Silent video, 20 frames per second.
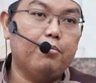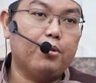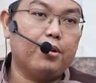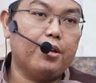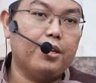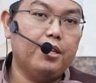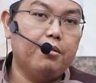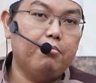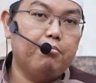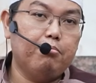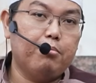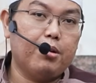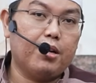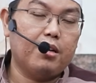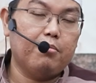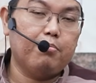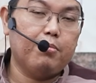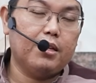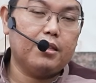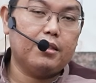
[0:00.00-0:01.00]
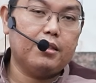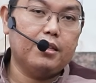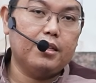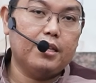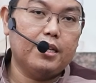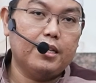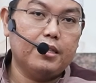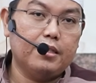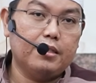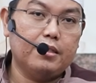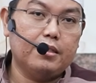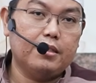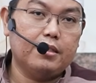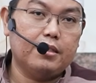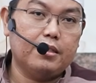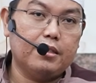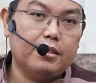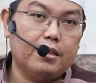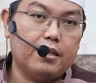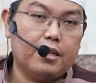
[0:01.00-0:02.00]
Ibrahim berdebat dengan
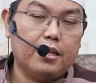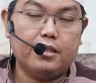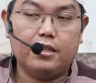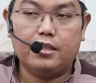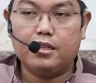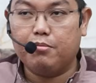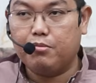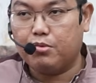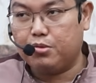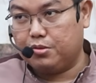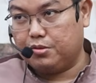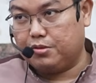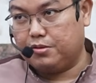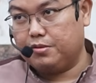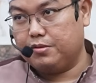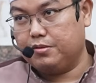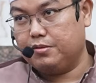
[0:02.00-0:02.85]
Raja Namrud.